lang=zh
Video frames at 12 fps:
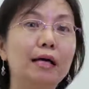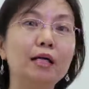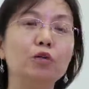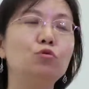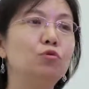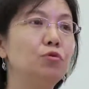他
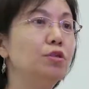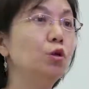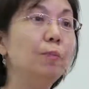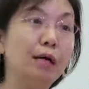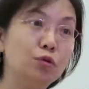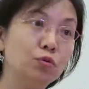可以去寻
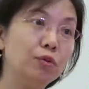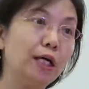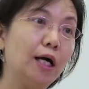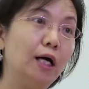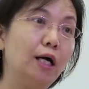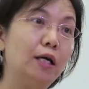求帮助
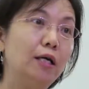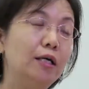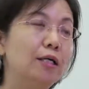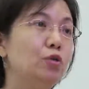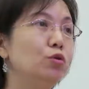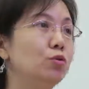的。
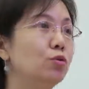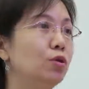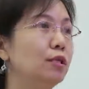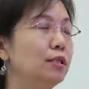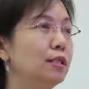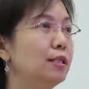也就是
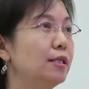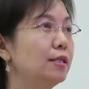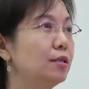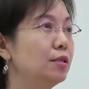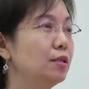说，这些